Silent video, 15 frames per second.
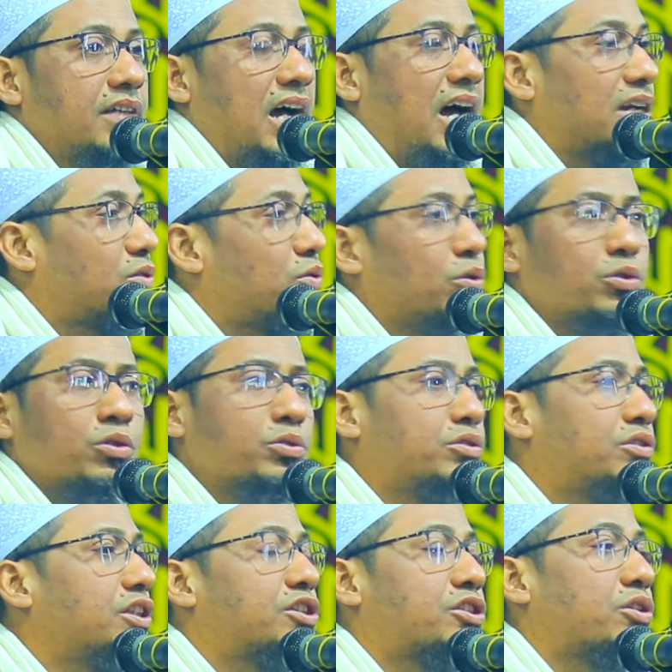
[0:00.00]
আর কোন
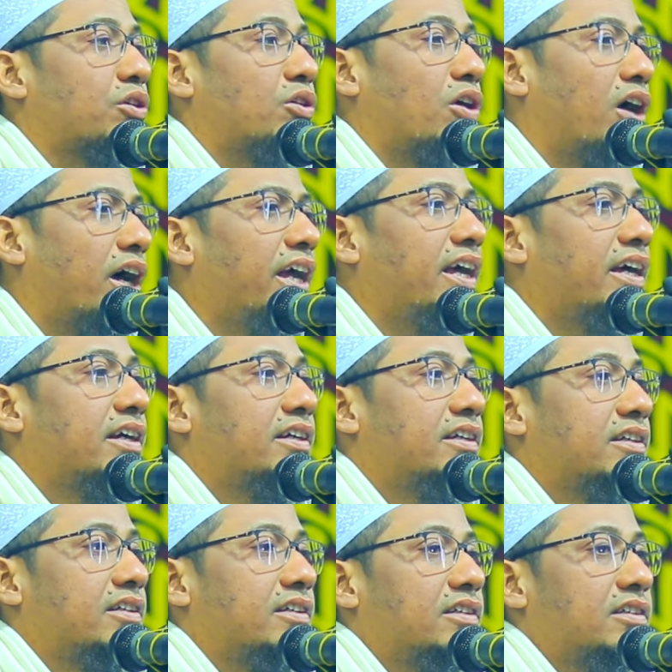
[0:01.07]
উদ্দেশ্য নয়
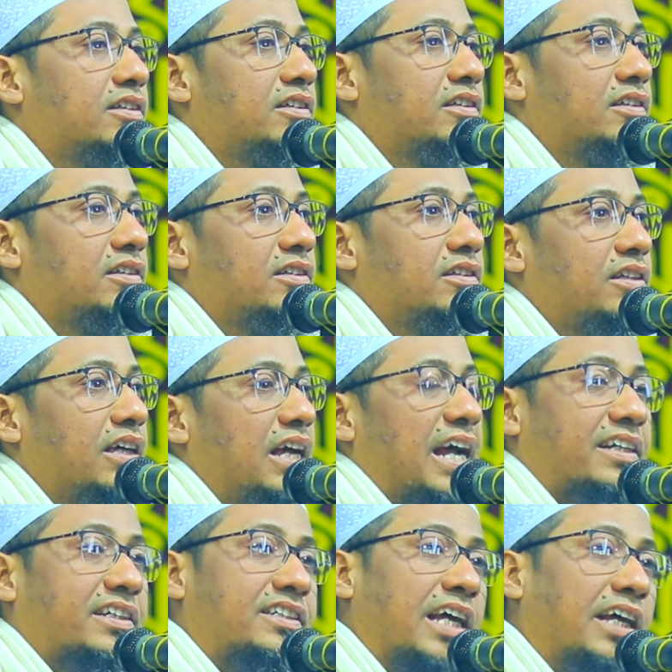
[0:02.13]

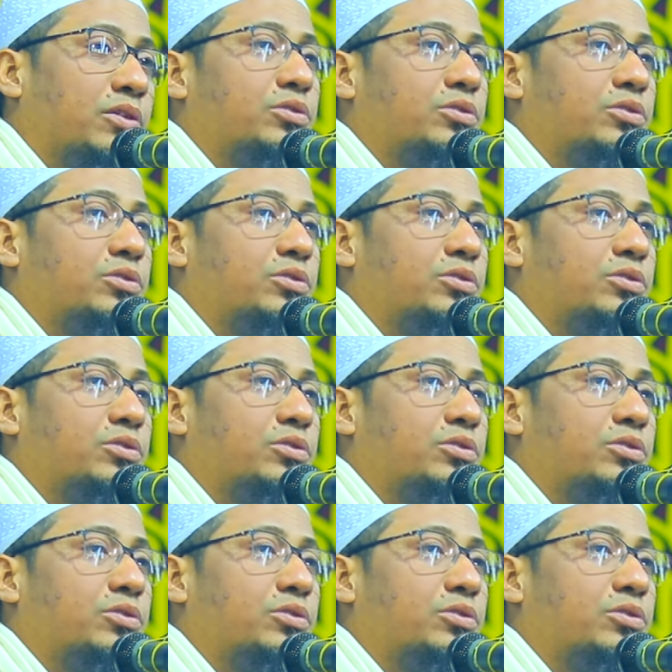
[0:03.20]
একটাই